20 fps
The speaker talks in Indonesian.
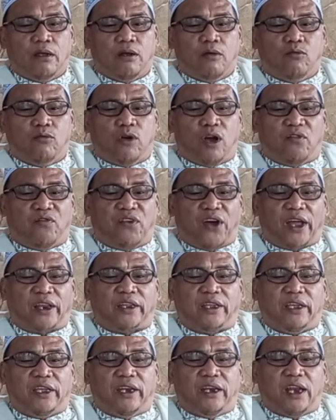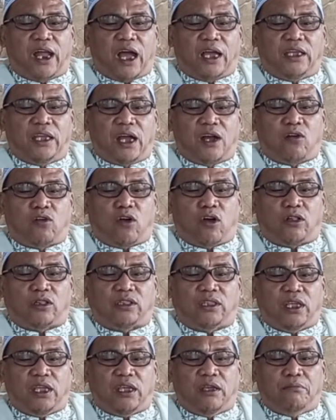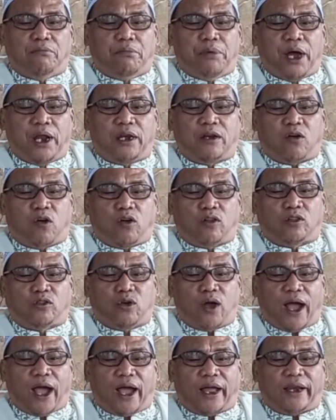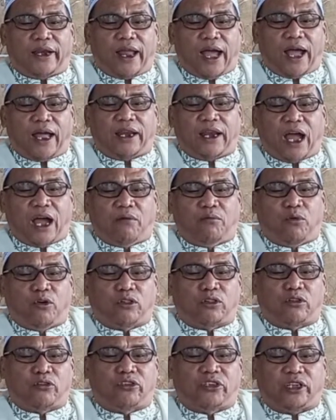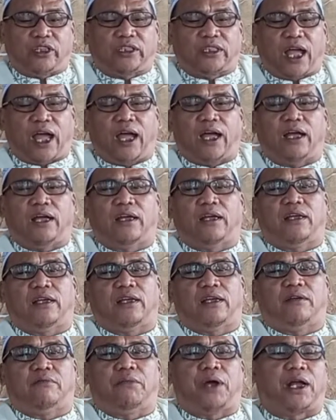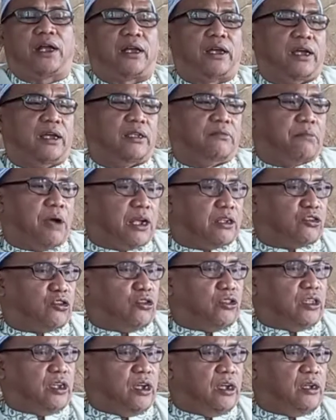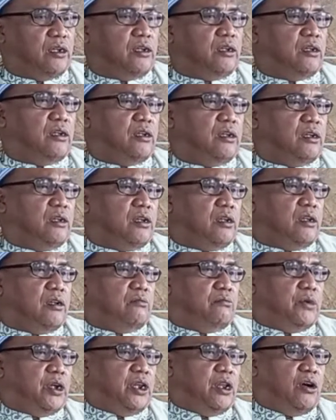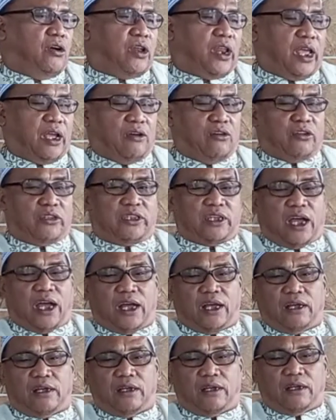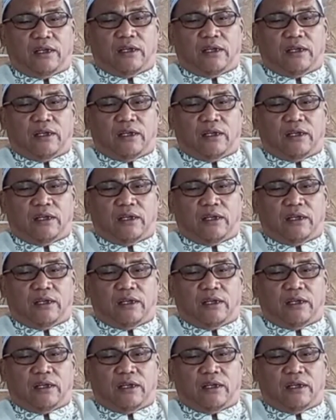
wafar inla yang koti ben kocu anak nak foto setak maksudnya beda orang kocak.